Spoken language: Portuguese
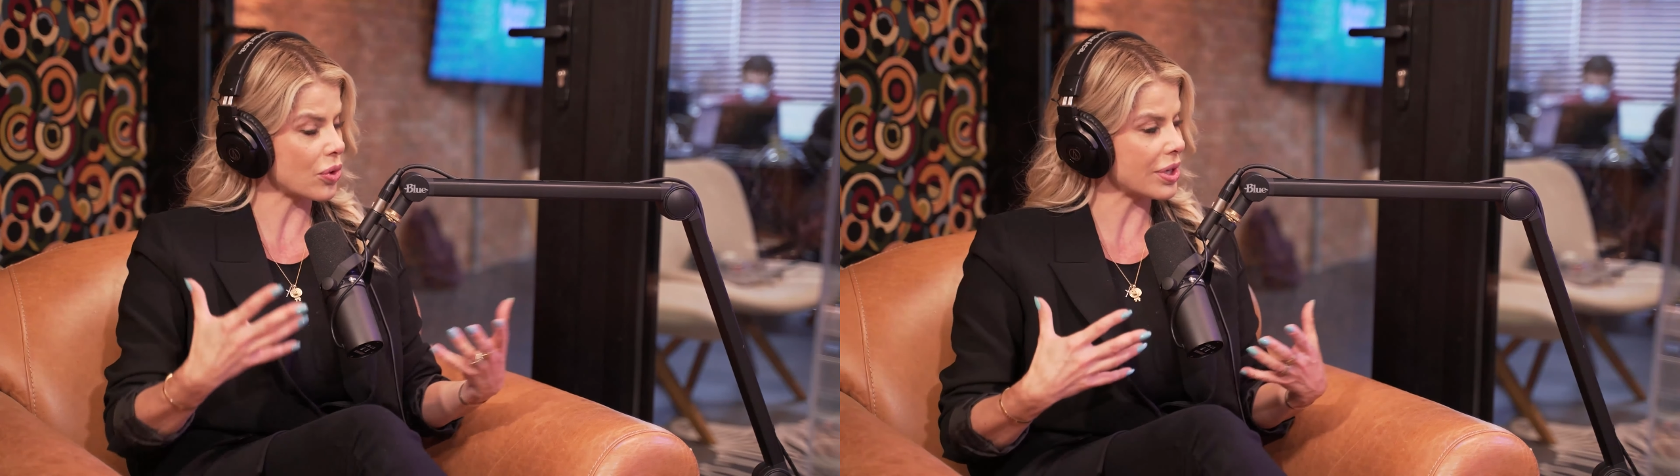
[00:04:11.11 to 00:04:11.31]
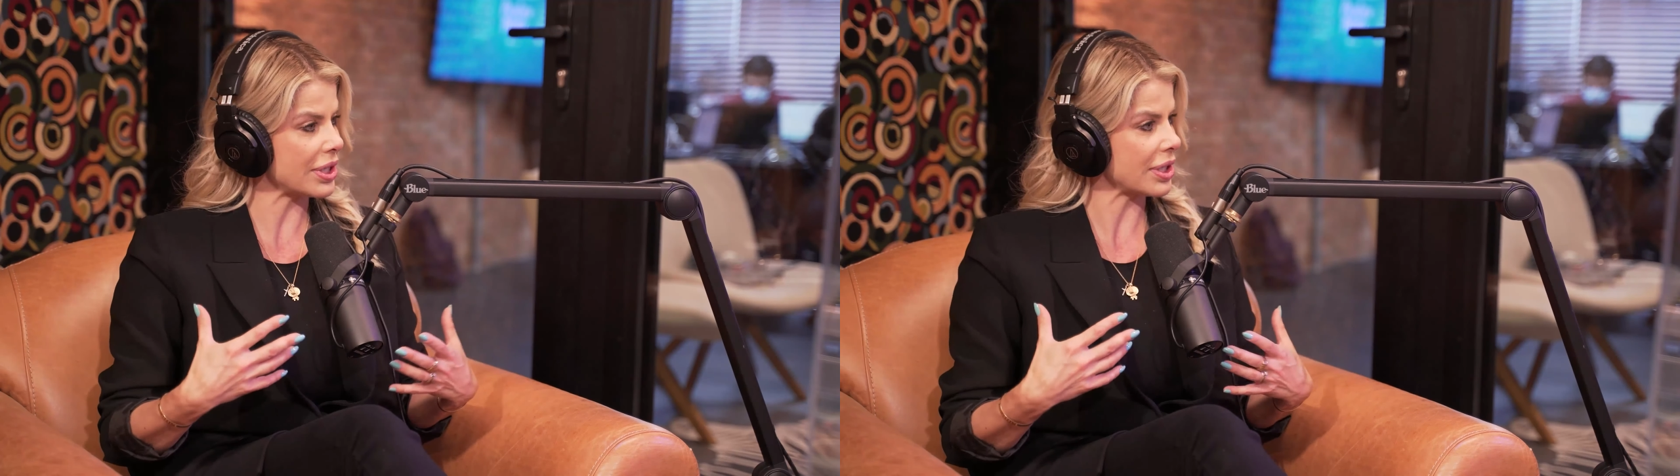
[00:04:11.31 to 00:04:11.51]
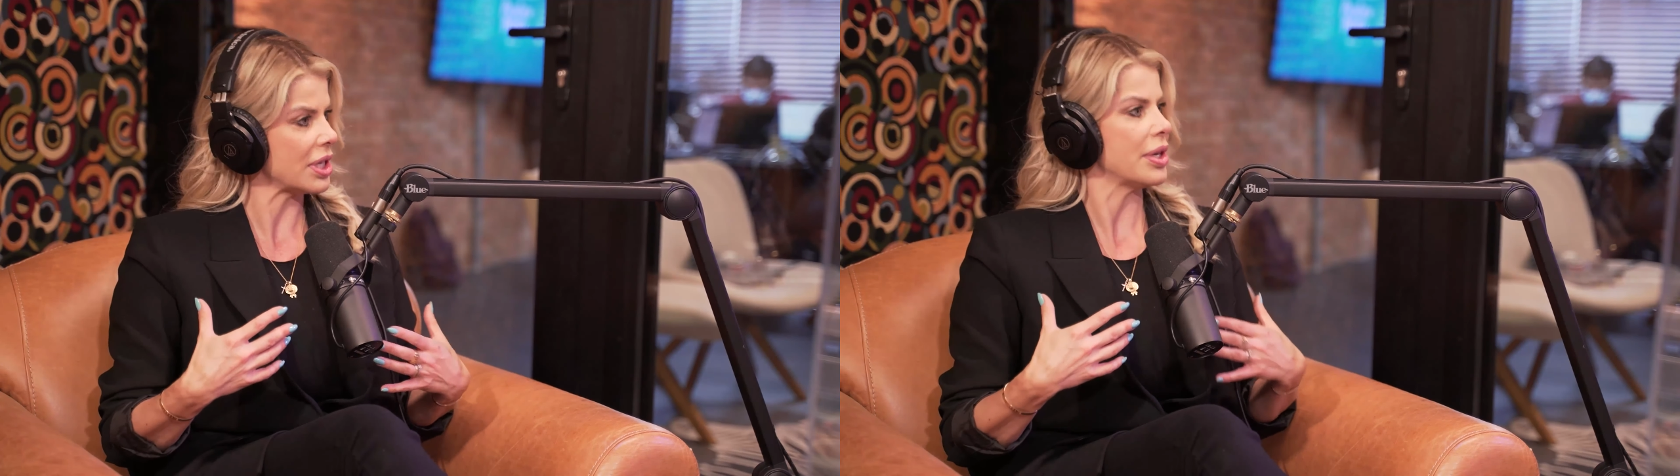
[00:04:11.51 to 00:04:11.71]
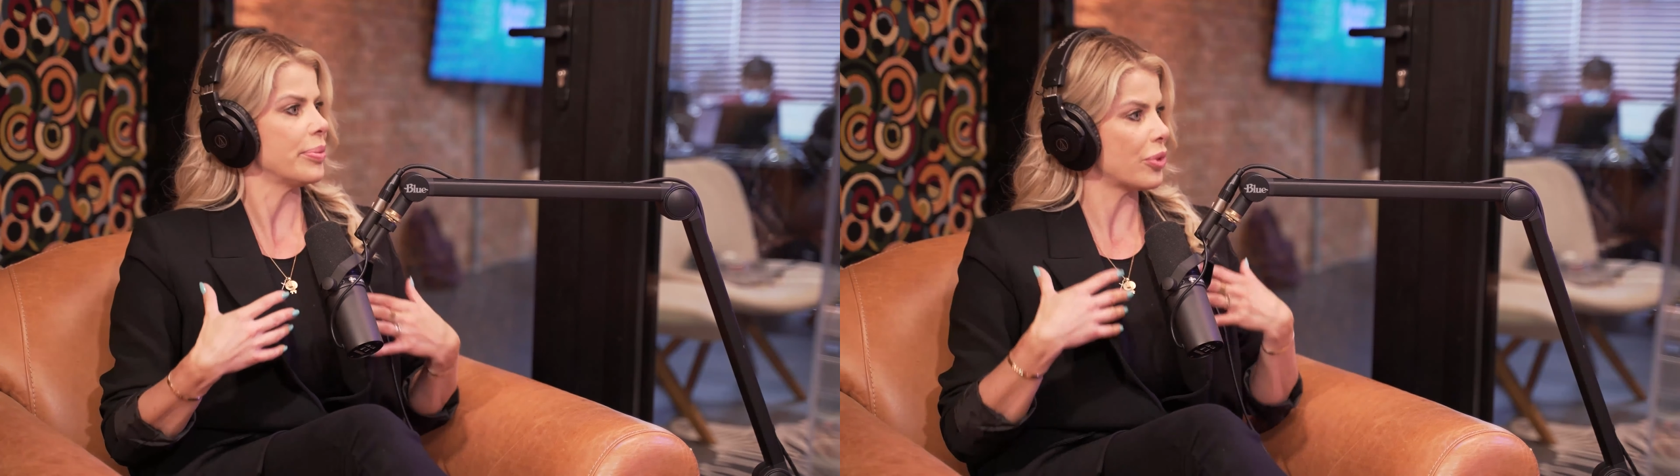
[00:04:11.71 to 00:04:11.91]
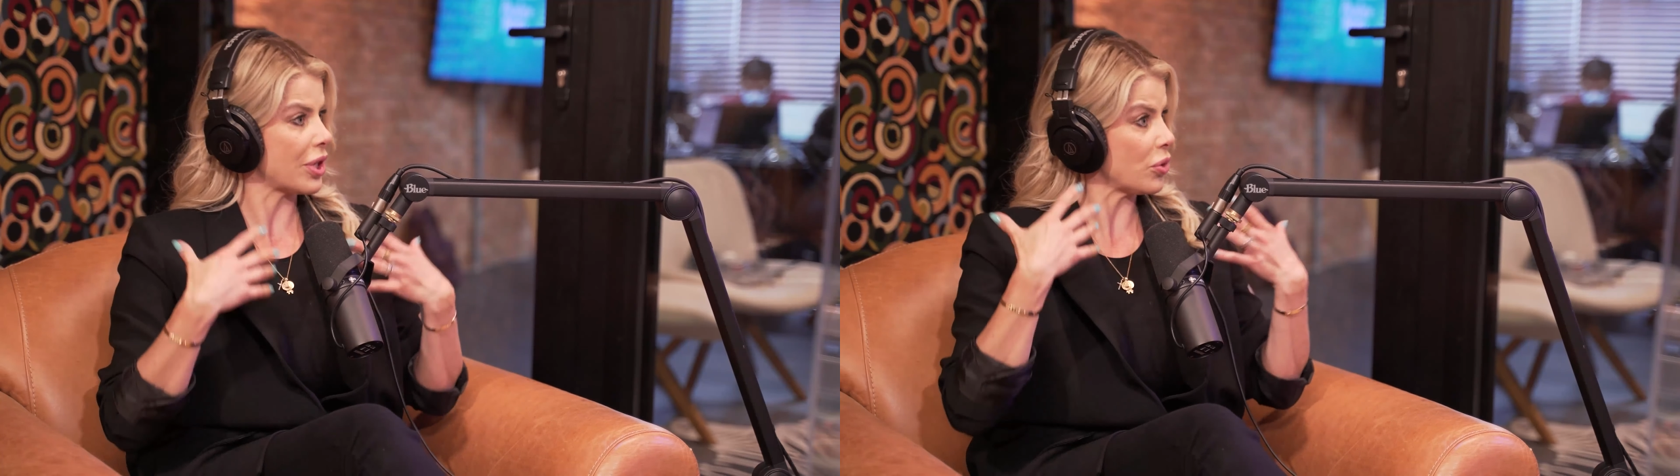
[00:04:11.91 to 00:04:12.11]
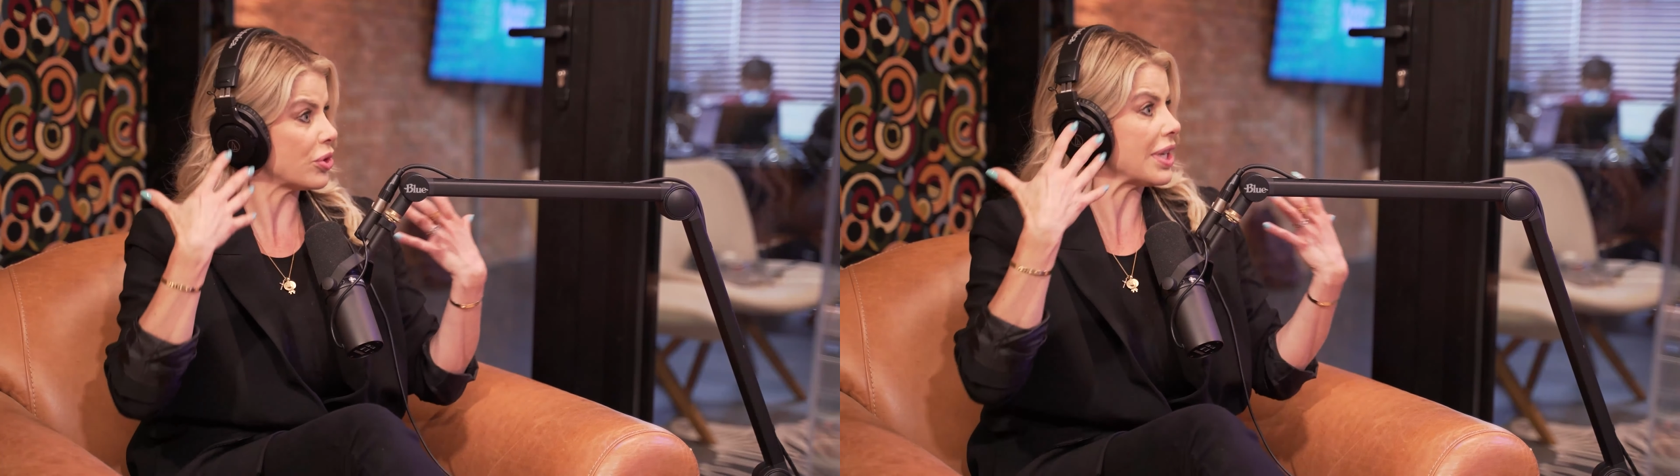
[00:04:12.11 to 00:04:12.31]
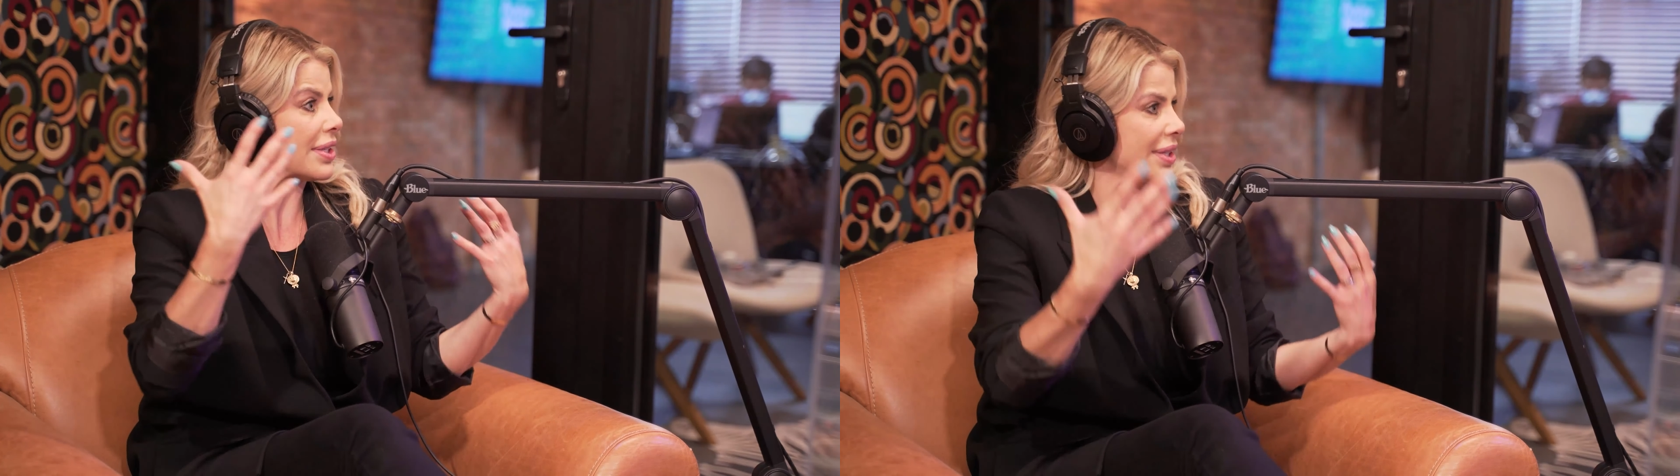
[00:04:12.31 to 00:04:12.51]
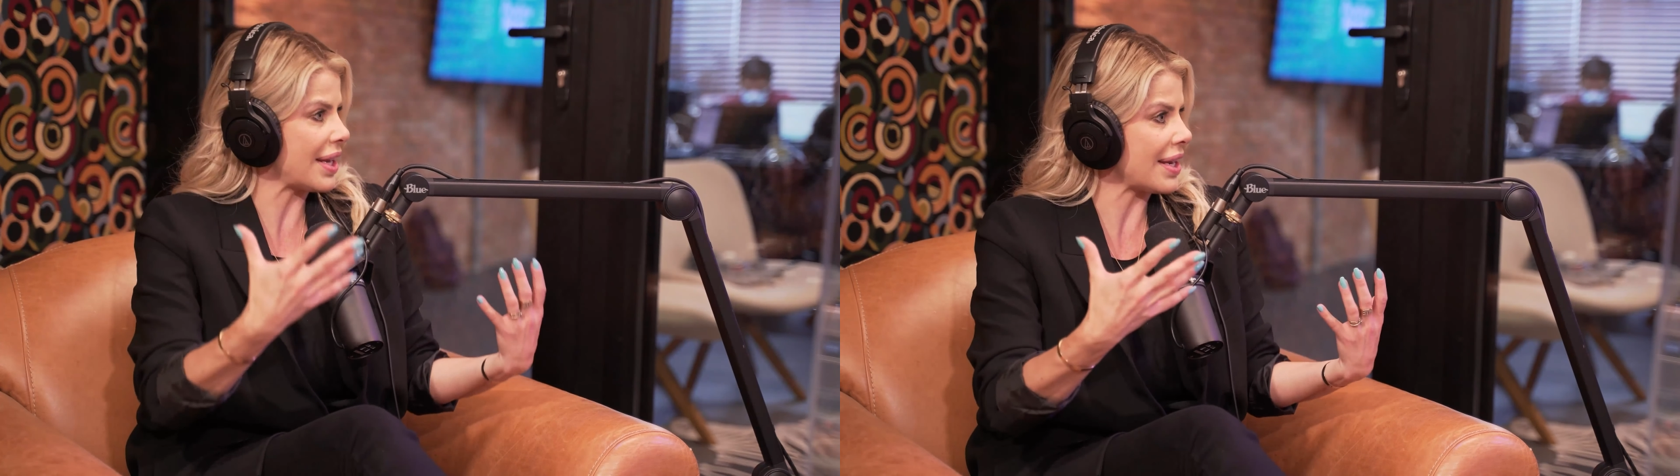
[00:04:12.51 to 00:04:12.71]
coisas porque eu já
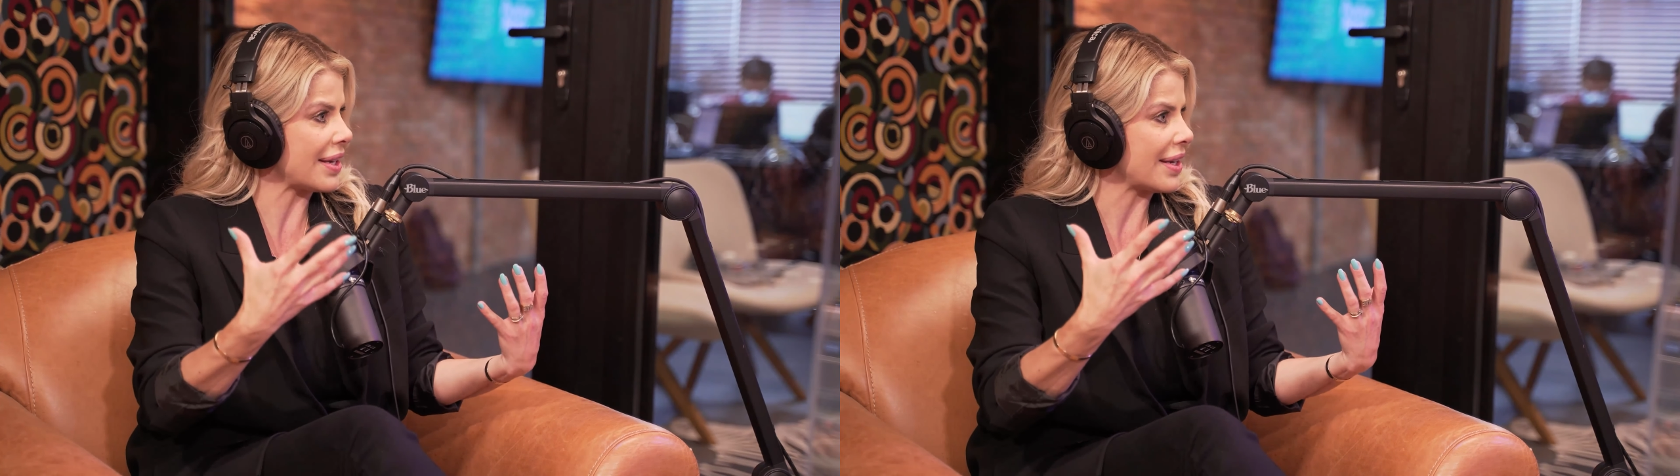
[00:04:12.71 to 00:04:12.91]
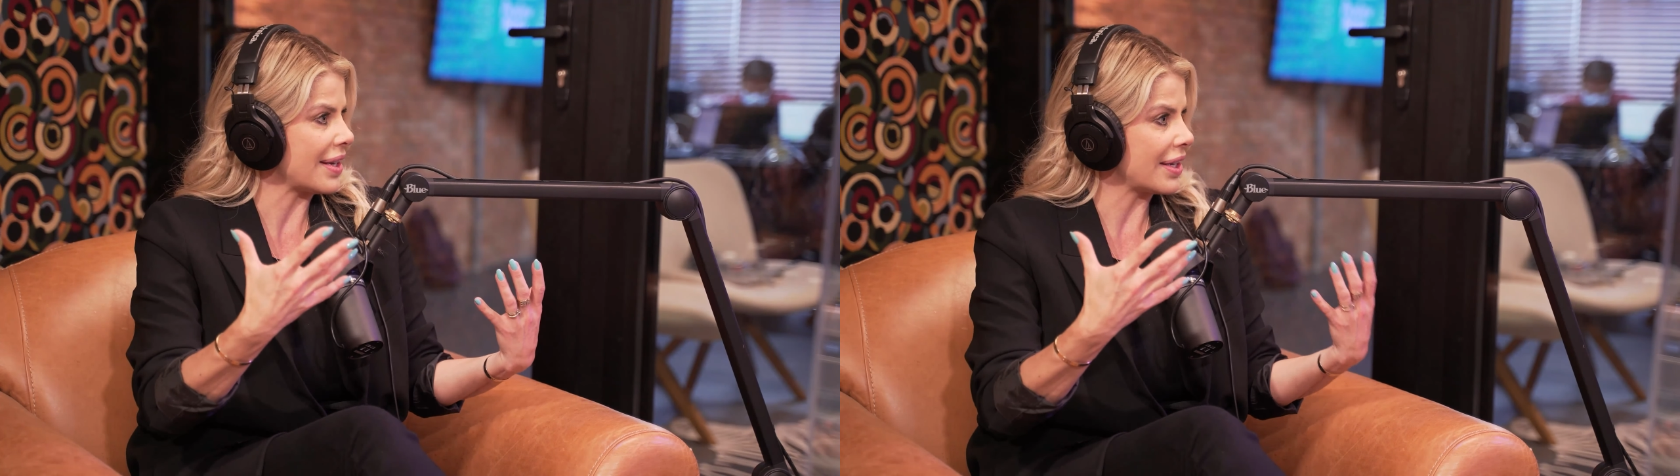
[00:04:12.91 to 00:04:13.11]
sei.